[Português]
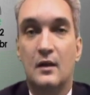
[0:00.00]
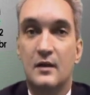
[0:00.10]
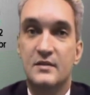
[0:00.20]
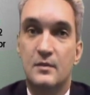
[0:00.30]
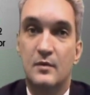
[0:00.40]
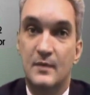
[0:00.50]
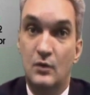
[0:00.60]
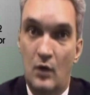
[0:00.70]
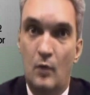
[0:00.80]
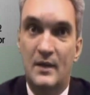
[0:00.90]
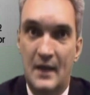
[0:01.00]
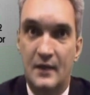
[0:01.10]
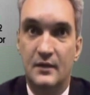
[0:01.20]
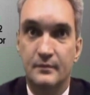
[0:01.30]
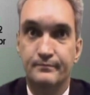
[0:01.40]
ela simplesmente não é
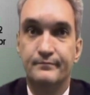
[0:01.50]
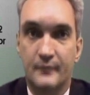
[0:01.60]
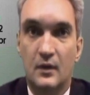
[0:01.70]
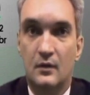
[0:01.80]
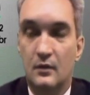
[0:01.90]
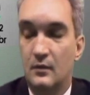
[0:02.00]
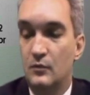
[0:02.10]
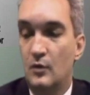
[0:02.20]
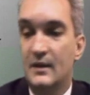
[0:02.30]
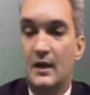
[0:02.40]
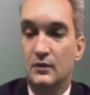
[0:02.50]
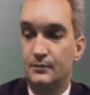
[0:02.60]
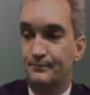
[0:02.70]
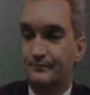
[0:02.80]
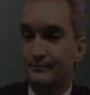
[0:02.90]
obrigada. Muito obrigado.